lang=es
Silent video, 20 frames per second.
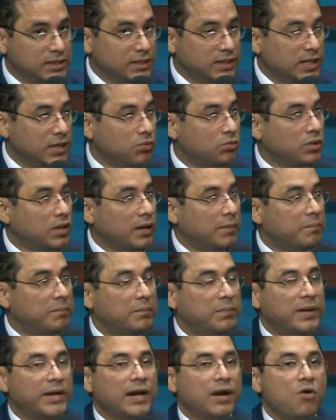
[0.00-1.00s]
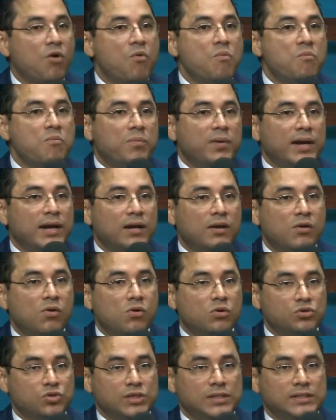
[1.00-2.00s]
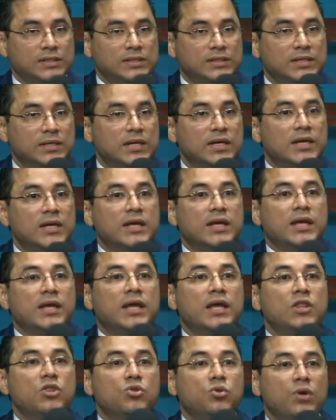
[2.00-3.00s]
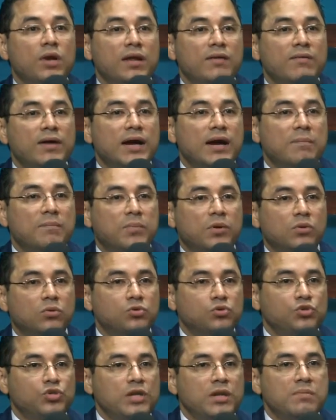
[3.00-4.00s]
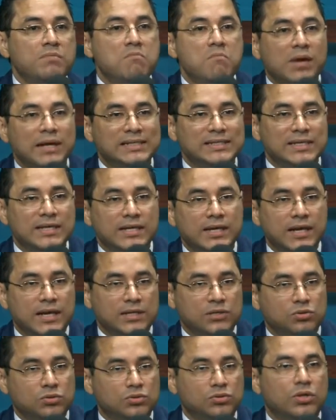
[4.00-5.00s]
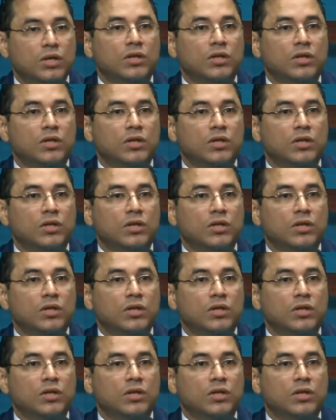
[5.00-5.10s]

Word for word: endeuda para comprar cosas que no le van a producir más ingresos,